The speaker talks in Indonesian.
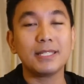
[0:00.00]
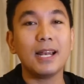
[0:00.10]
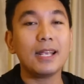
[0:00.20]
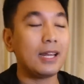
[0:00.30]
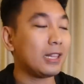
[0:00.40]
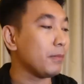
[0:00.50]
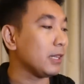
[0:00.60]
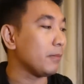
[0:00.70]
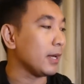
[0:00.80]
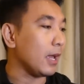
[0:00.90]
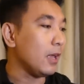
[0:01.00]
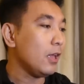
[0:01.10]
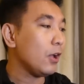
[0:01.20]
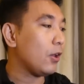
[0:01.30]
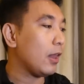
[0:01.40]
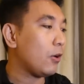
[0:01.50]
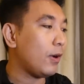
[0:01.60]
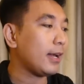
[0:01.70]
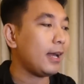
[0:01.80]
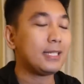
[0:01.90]
Misalnya gini teman-teman ya, kalau
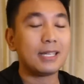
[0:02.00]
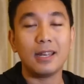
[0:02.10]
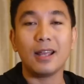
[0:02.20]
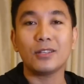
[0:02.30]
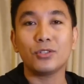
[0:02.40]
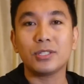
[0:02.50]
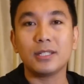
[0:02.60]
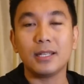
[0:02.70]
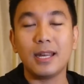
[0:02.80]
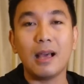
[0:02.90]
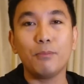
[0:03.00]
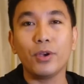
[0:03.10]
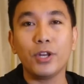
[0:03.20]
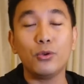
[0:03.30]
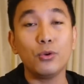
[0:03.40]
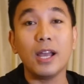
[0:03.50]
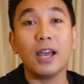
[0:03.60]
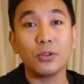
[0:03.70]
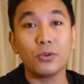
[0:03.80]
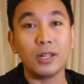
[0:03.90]
aku analisa dari kasus di Lampung ini
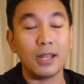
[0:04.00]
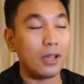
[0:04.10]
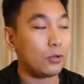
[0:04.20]
dugaanku nih ya,